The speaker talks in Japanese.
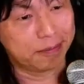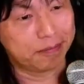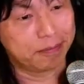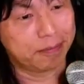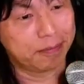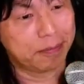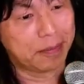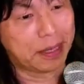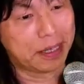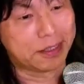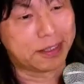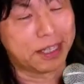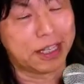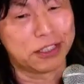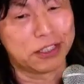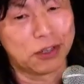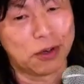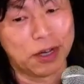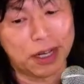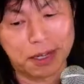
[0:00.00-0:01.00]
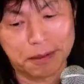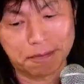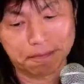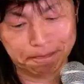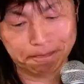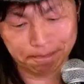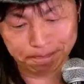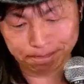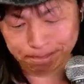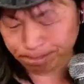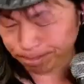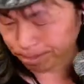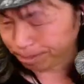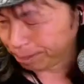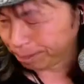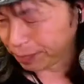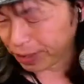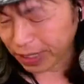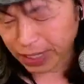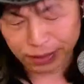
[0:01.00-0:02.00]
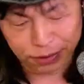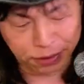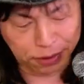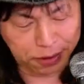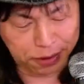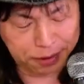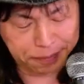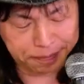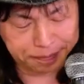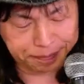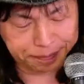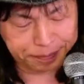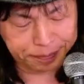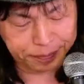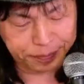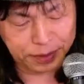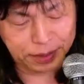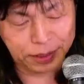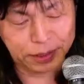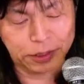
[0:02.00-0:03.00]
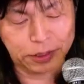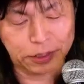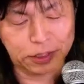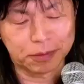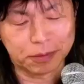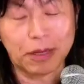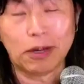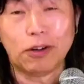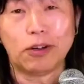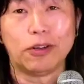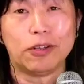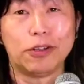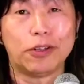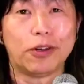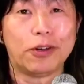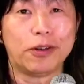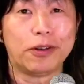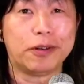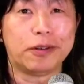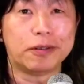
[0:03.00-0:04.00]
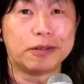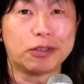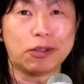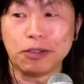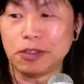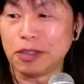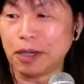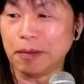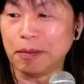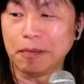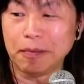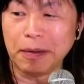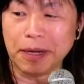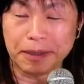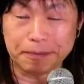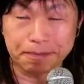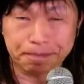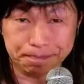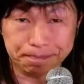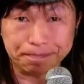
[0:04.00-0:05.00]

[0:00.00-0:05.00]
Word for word: まあ最初はあのスマホの当時はま